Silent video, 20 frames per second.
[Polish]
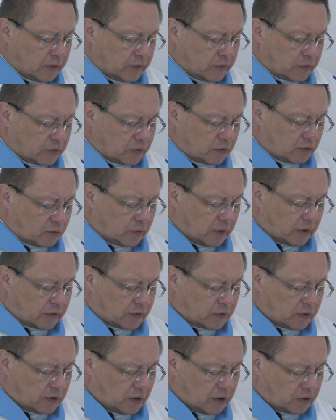w
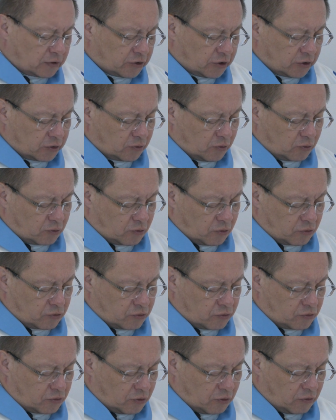sytuacji naszego
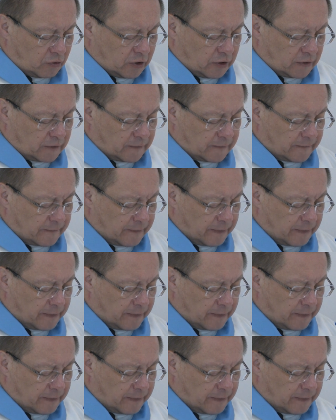Kościoła.